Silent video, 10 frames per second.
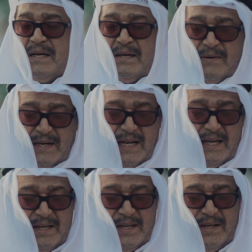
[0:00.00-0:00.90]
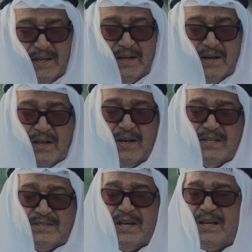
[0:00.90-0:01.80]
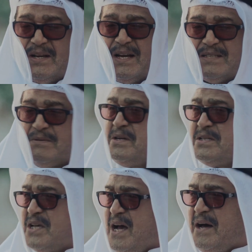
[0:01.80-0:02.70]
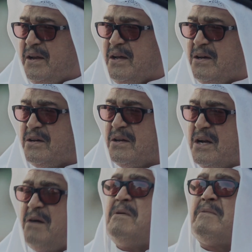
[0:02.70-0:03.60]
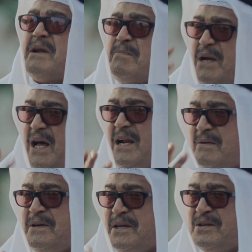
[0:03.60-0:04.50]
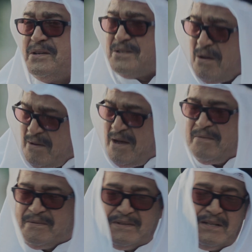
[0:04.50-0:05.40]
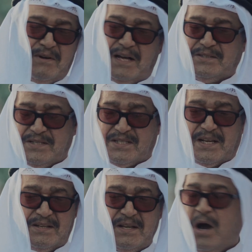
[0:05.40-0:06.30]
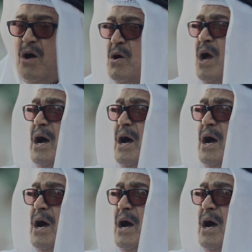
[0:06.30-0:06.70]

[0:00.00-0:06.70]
اي والله اي اي الكل ينسى لازم النسيان رحمه من رب العالمين تمام الواحد ينسى اوه